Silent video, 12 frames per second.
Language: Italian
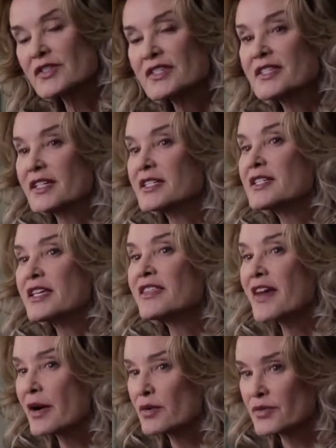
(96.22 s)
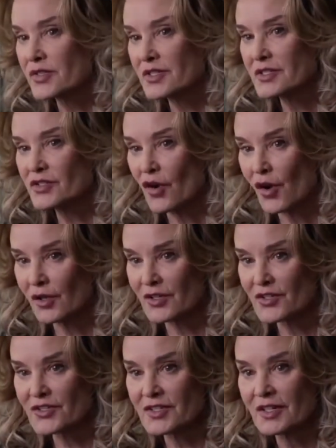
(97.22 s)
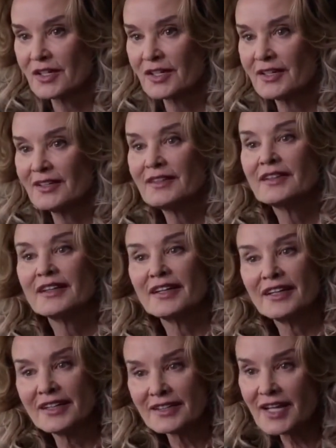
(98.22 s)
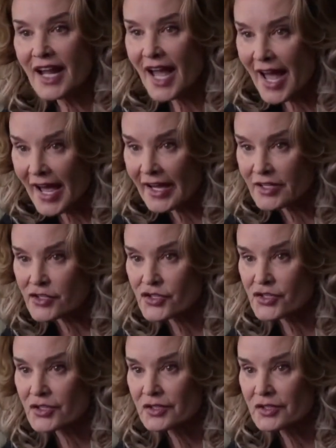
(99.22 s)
che Jim ha perso via via lo smalto e gli stimoli di un tempo, lo stesso amore per la